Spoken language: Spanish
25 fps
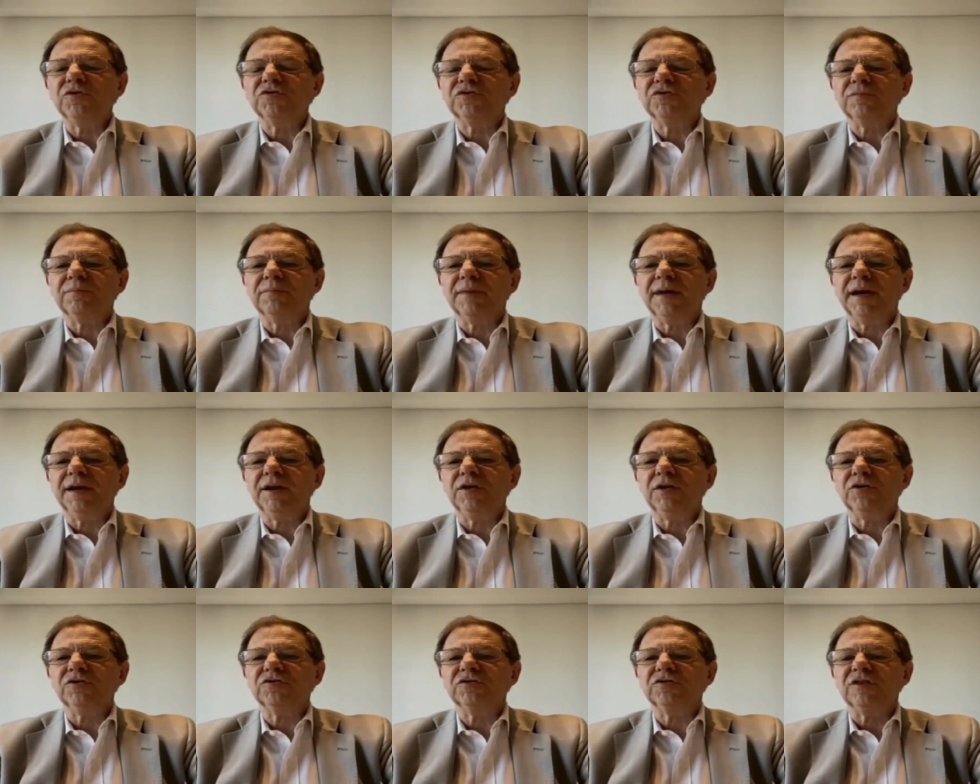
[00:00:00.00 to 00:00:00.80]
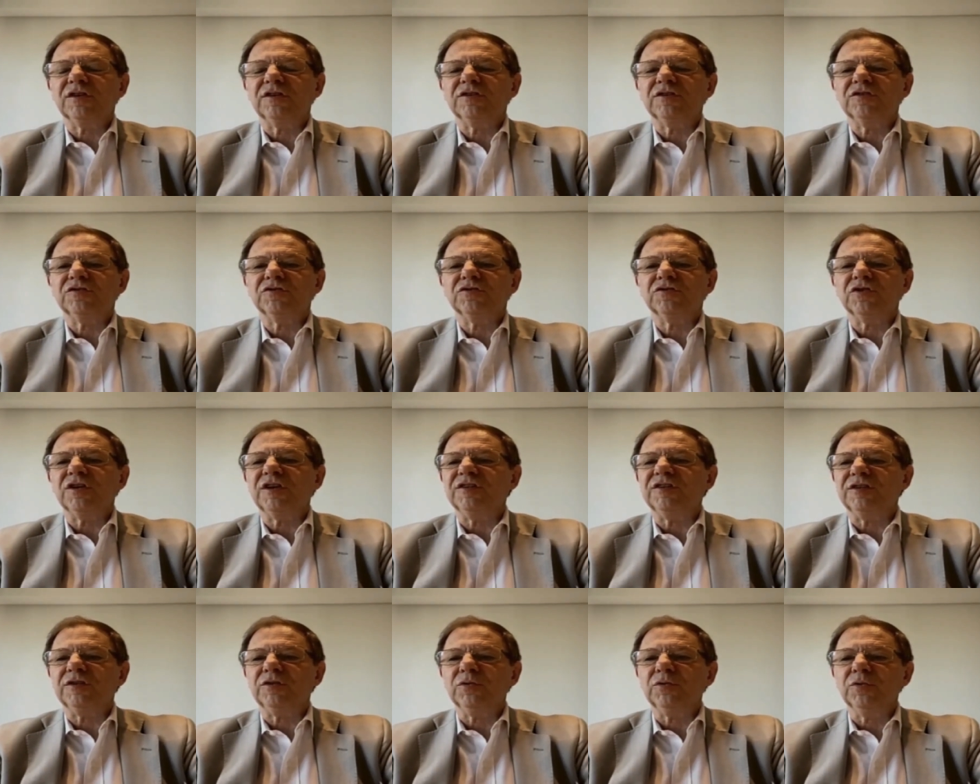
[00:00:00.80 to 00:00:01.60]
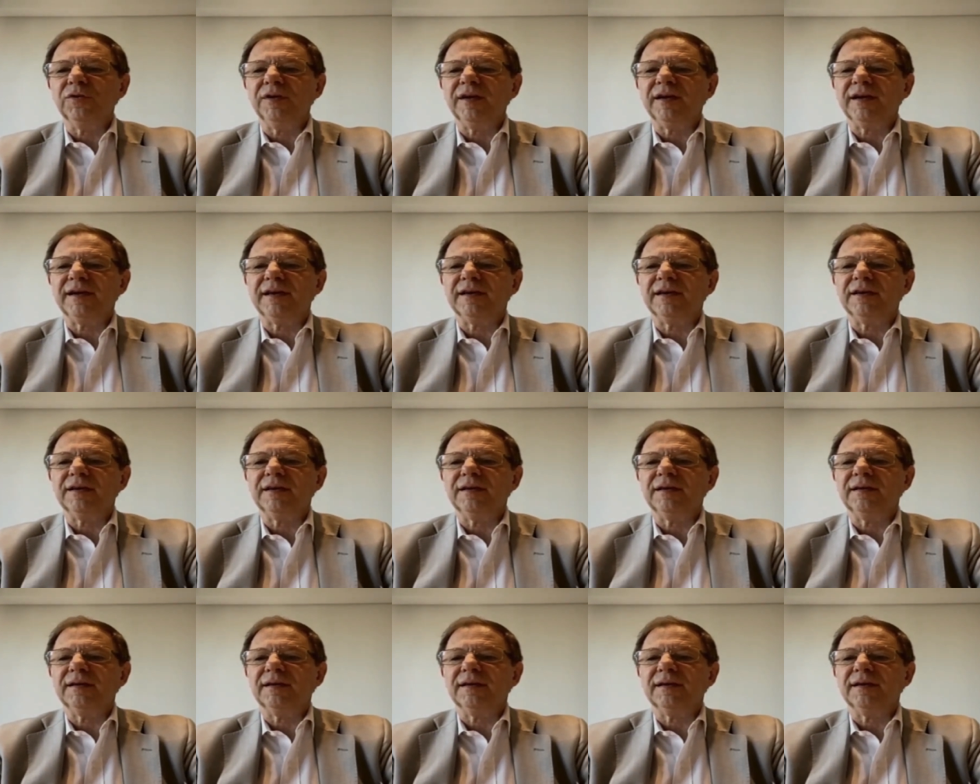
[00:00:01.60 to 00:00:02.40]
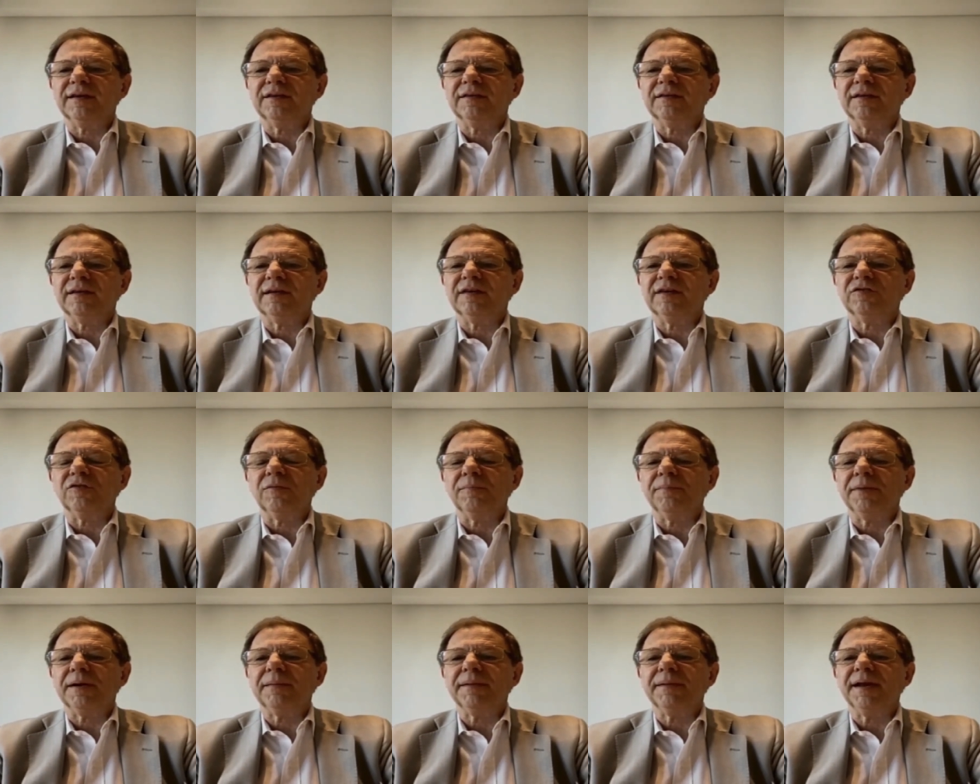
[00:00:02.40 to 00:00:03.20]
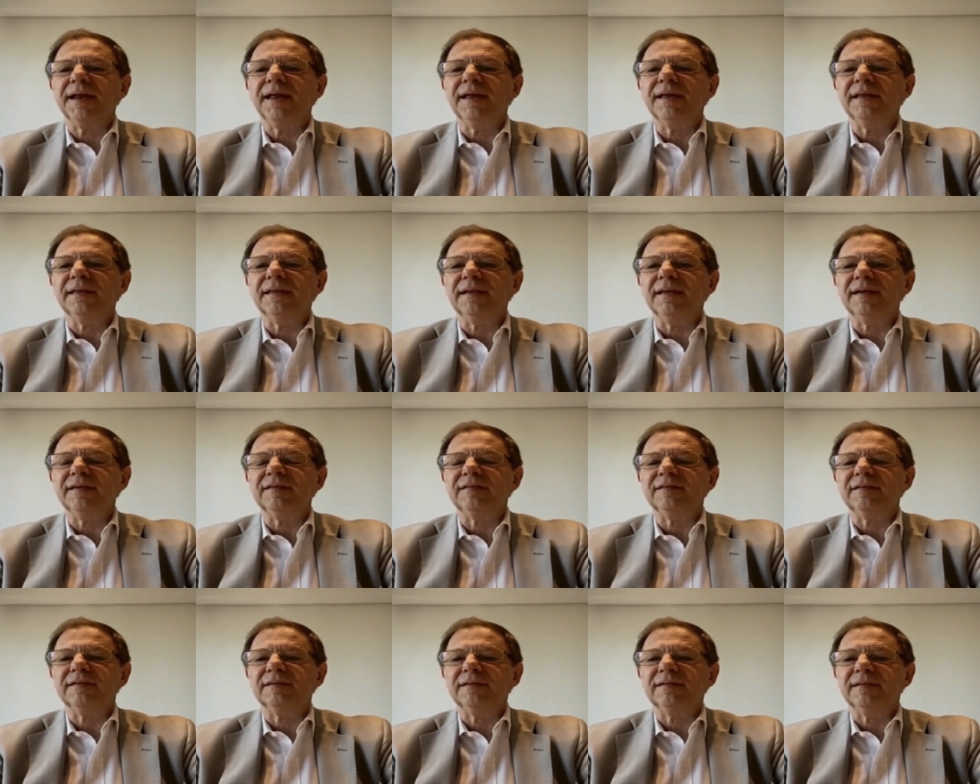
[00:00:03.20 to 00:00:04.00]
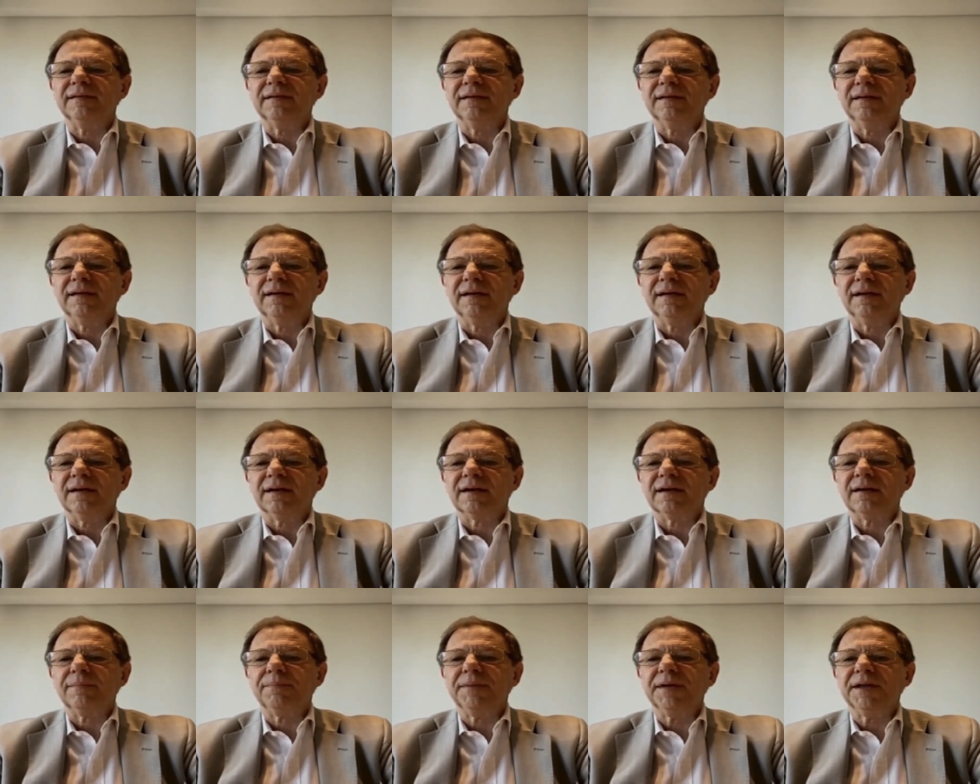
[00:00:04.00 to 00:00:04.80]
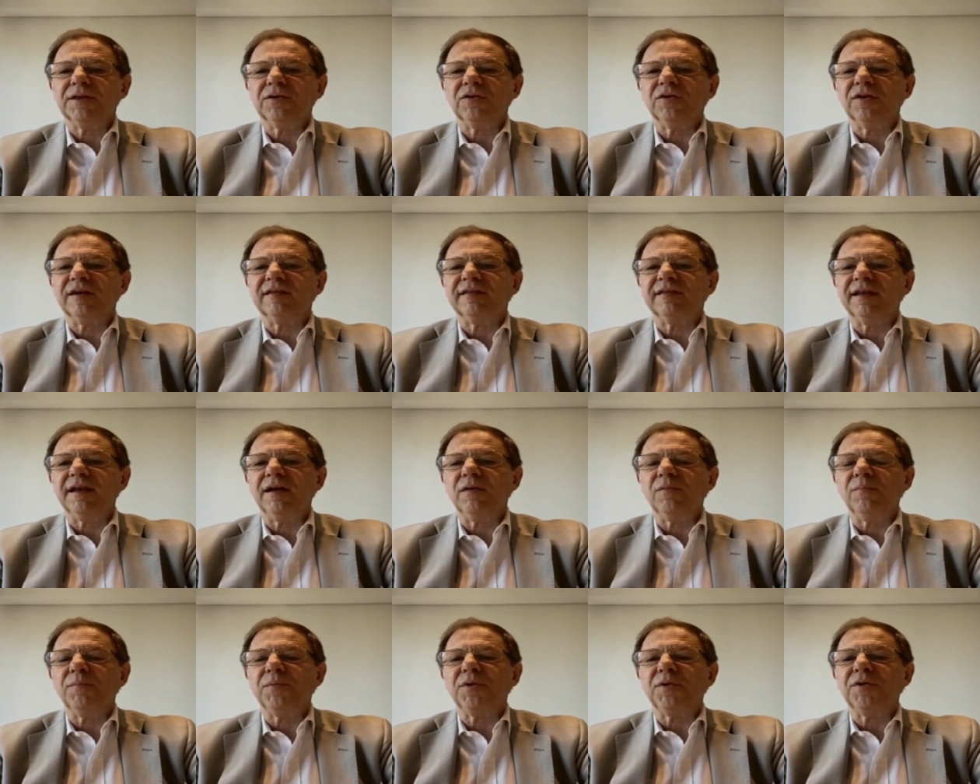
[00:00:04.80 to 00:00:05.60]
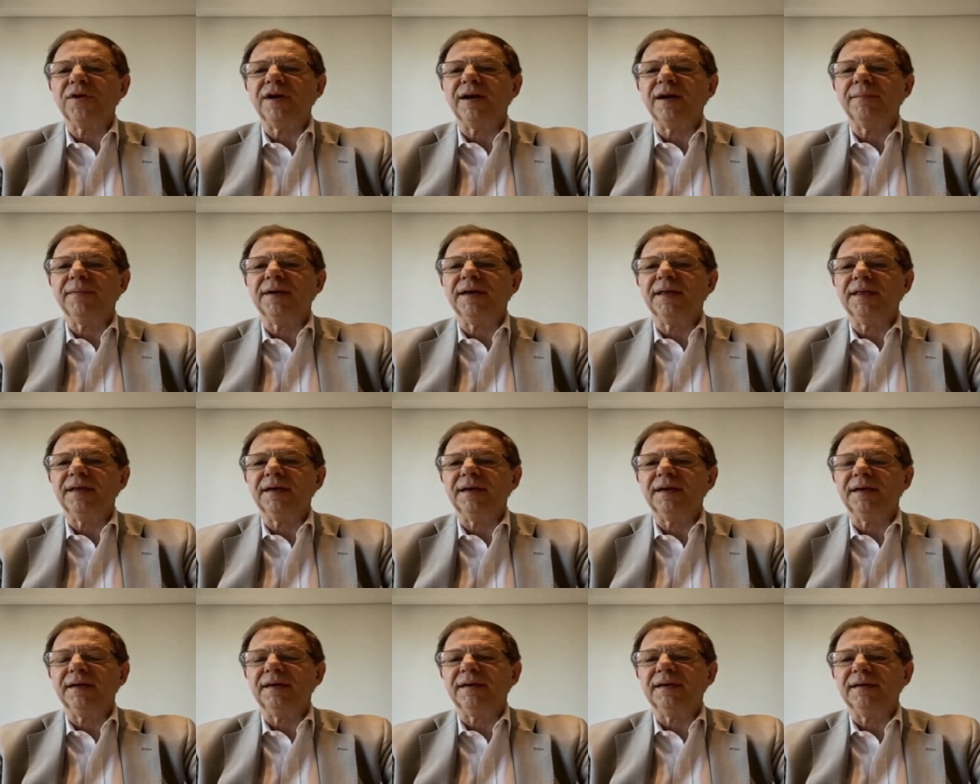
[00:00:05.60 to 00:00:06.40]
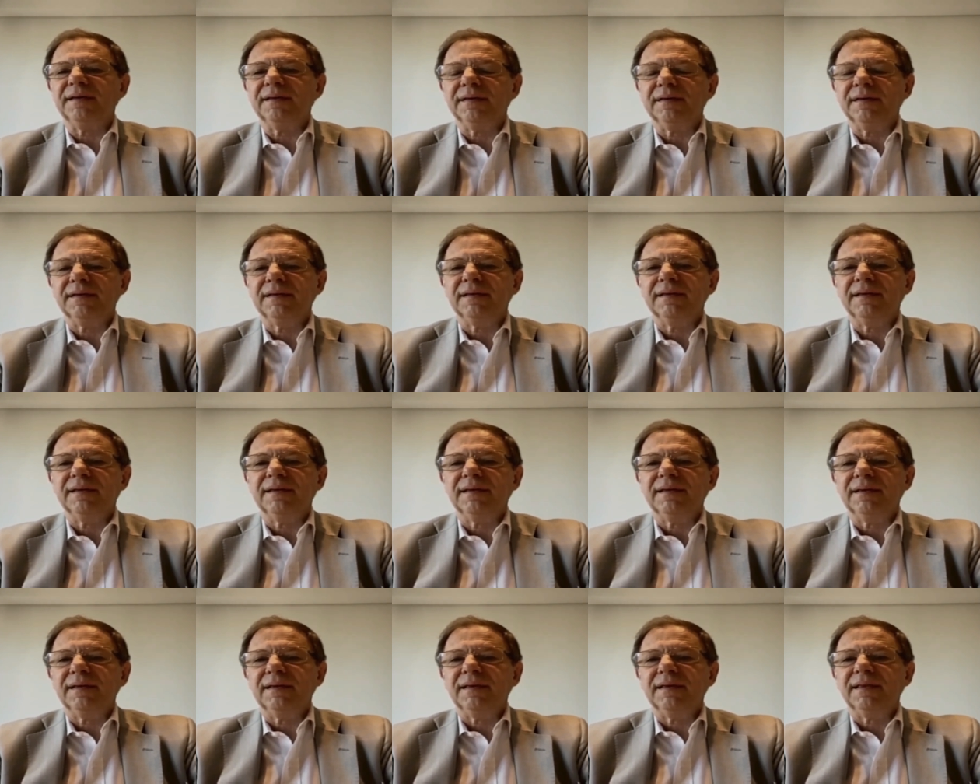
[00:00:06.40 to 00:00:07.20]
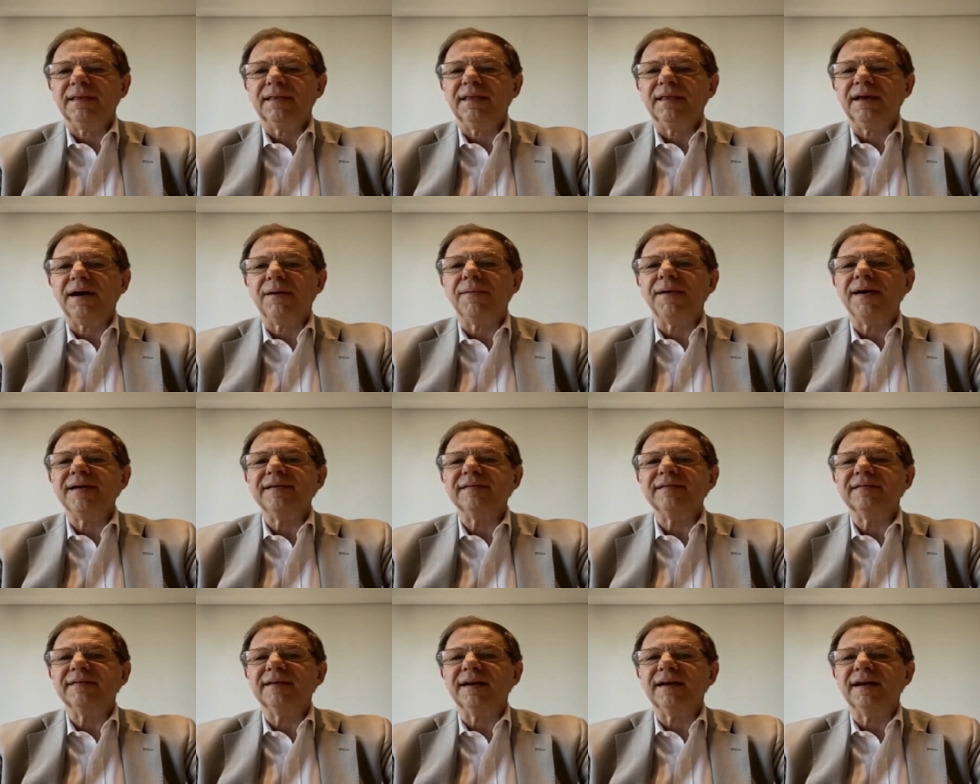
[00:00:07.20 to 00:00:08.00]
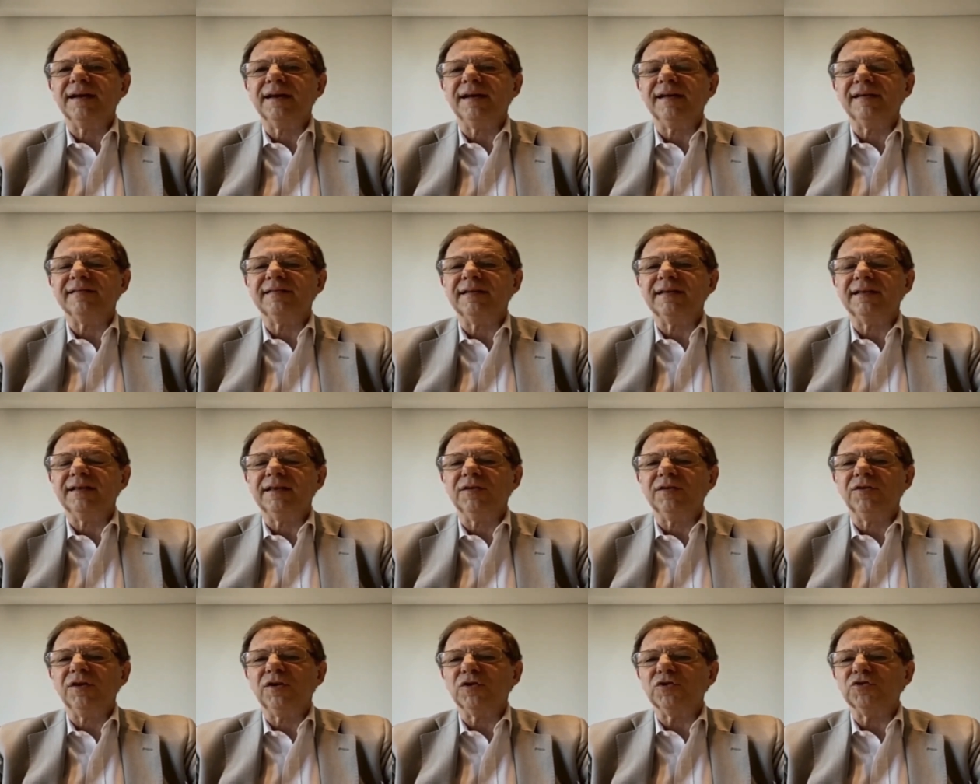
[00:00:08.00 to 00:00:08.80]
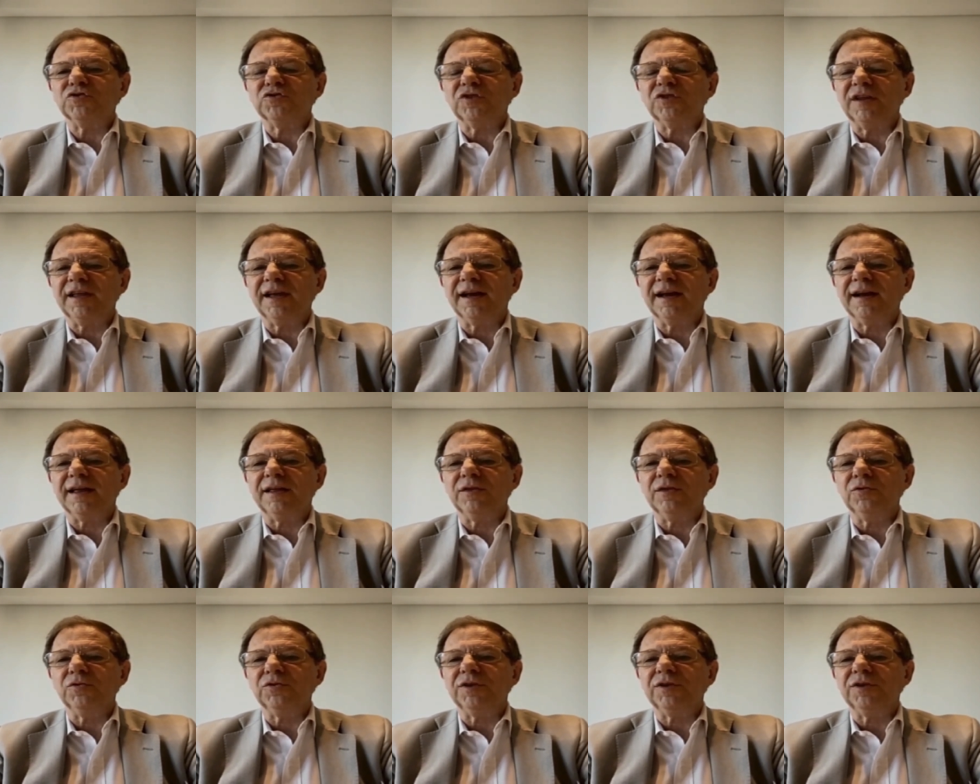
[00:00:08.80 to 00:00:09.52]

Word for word: varias solicitudes que, que son permanentes respecto a lo que sería un programa de, de avanzar en el sentido de consolidar la industria y